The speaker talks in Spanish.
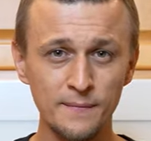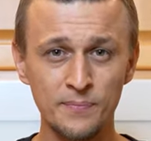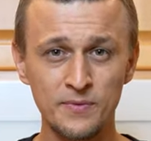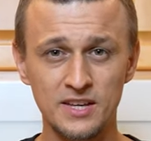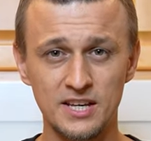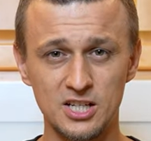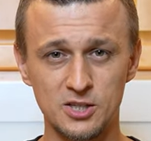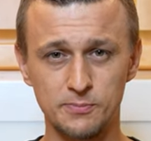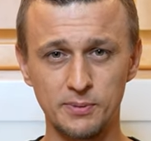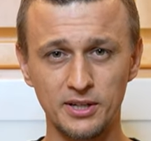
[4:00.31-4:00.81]
son
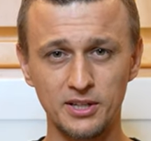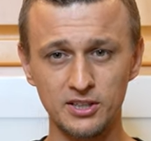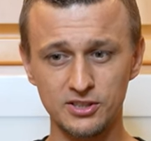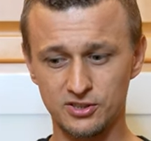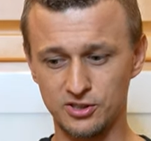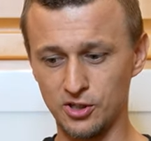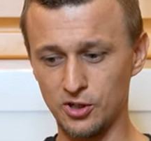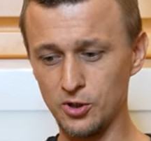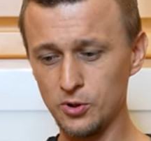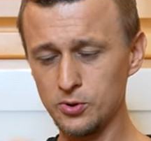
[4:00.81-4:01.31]
tan buenos
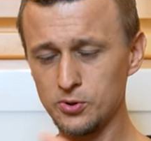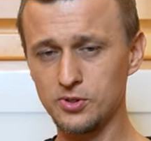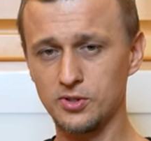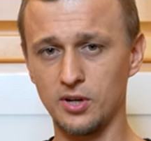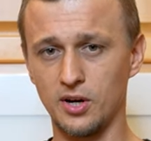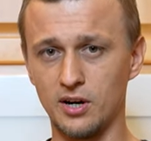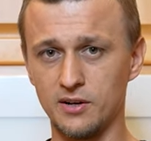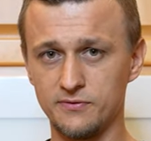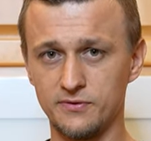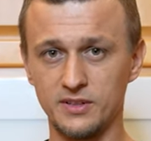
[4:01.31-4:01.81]
es porque
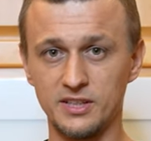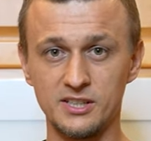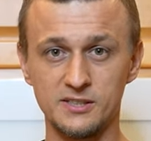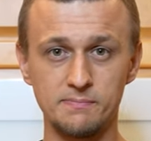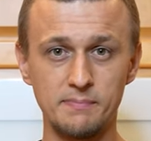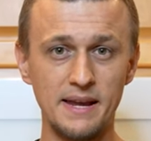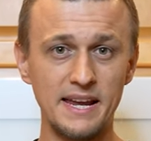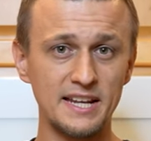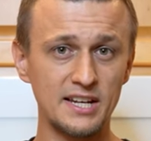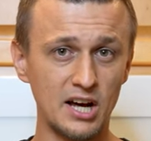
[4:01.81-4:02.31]
están
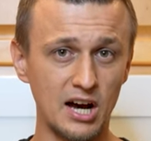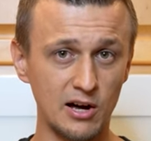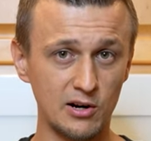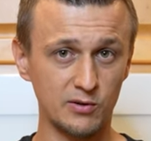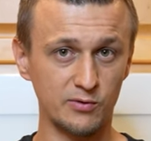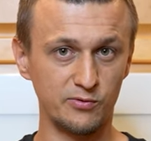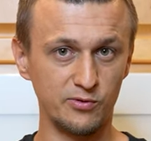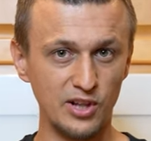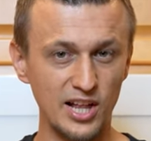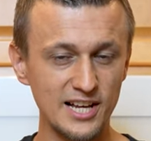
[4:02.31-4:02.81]
hechos con
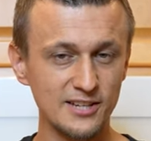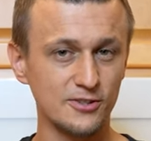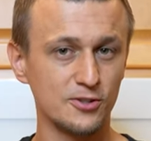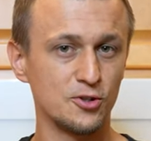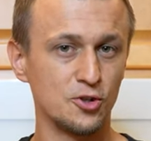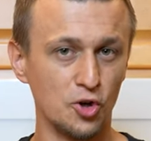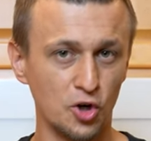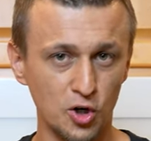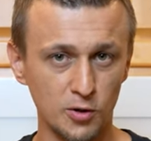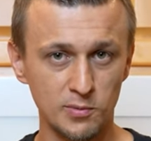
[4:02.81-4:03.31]
materiales
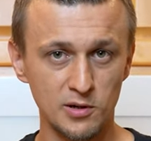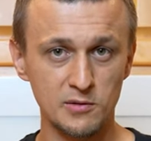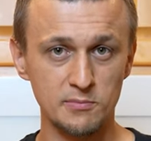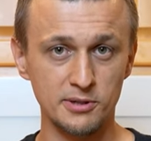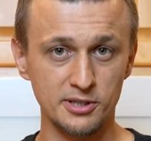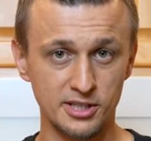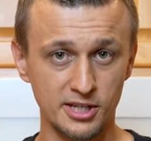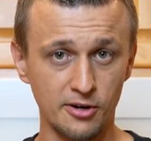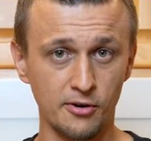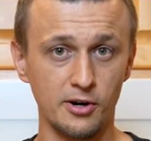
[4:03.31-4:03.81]
menos
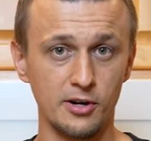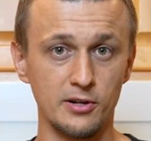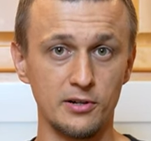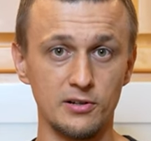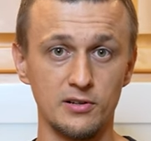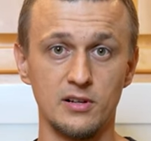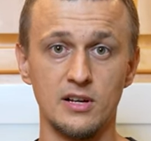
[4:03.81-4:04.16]
duraderos.